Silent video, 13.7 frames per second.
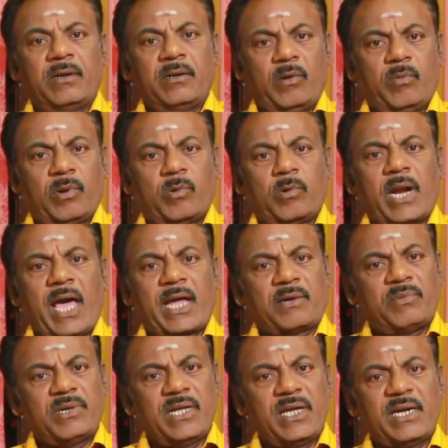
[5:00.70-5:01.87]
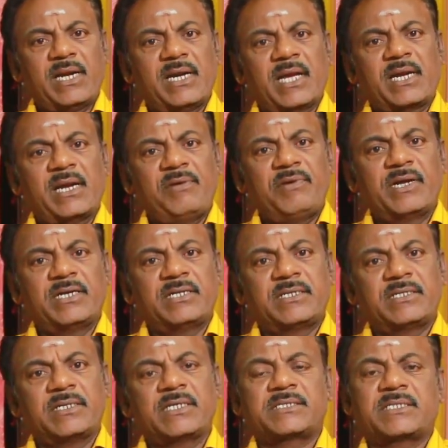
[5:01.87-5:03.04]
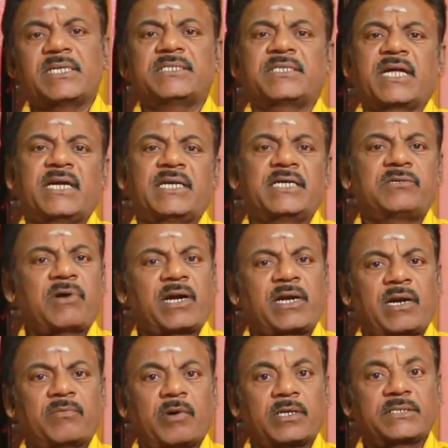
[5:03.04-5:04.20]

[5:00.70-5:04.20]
அப்புறம் உங்களை அரை மணி நேரம் எல்லா கல்வியும் கேட்டுட்டு கடைசியில் ஸ்கேன் எடுத்துவாங்கன்னு இருப்பாங்க